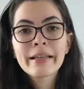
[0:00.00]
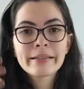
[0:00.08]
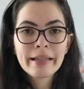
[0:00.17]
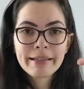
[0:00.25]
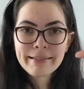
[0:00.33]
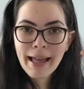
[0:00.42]

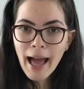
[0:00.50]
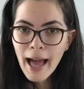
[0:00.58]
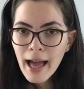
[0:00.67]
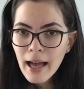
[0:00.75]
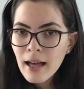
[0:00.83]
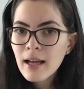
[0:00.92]

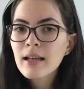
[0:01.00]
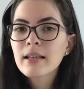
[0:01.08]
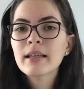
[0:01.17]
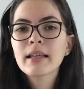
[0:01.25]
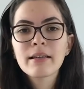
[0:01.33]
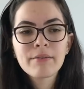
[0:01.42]
sentar
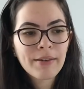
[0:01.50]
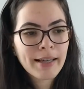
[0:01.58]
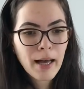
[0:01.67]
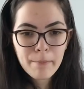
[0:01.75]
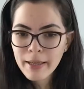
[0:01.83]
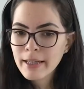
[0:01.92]
e
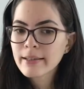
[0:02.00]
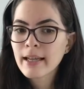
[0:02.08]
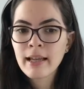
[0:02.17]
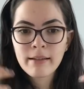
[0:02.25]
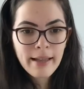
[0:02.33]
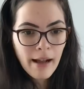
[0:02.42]
ficar
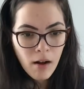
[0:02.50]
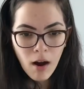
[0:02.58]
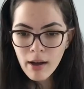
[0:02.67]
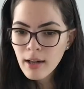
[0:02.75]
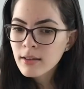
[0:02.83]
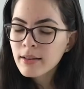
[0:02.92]
aprendendo,
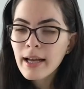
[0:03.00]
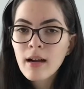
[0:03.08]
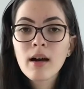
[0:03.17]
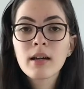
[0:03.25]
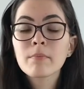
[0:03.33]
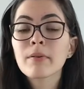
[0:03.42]
decorando,
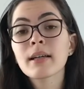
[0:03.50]
decorando.